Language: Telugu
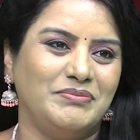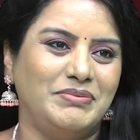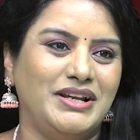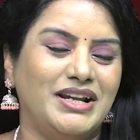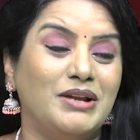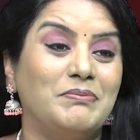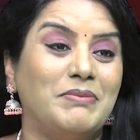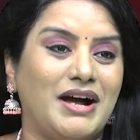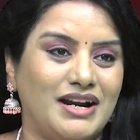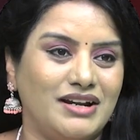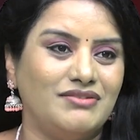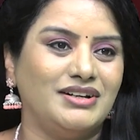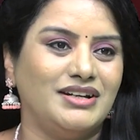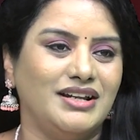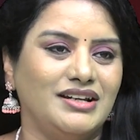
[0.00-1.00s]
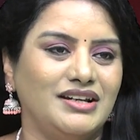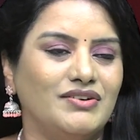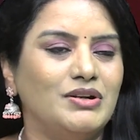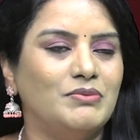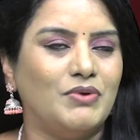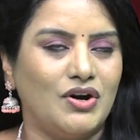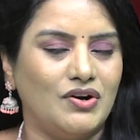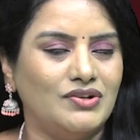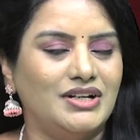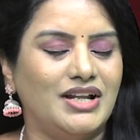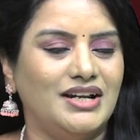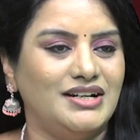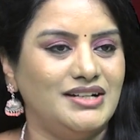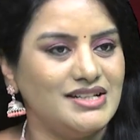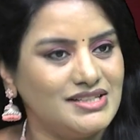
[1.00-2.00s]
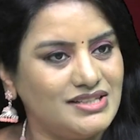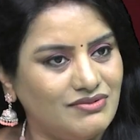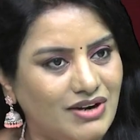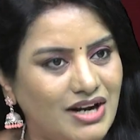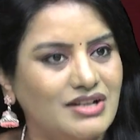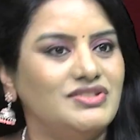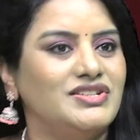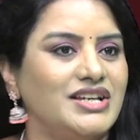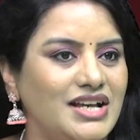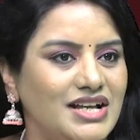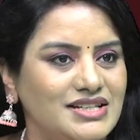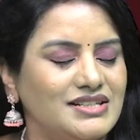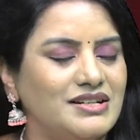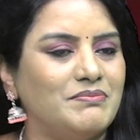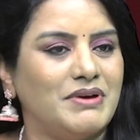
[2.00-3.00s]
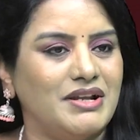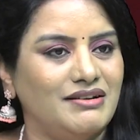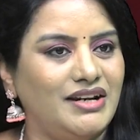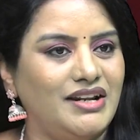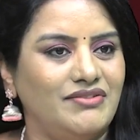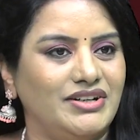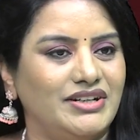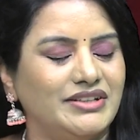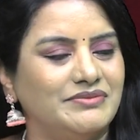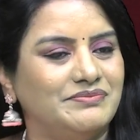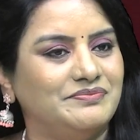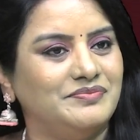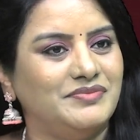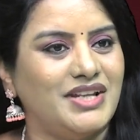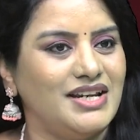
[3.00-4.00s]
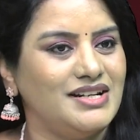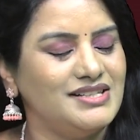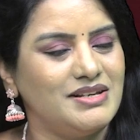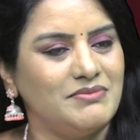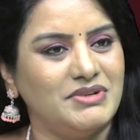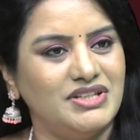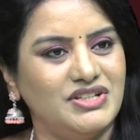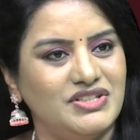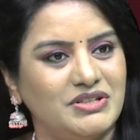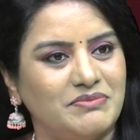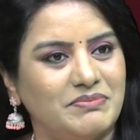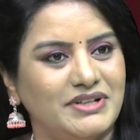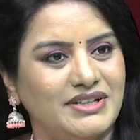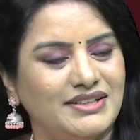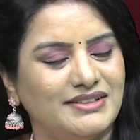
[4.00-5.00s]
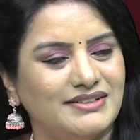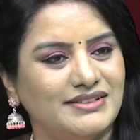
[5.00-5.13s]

పిల్లలు పాడవటానికి వాళ్ళు బాగుండాలంటే అసలు వాళ్ళు చేయాల్సిన పనులు ఏమిటి దానికి సంబంధించి చెప్పండి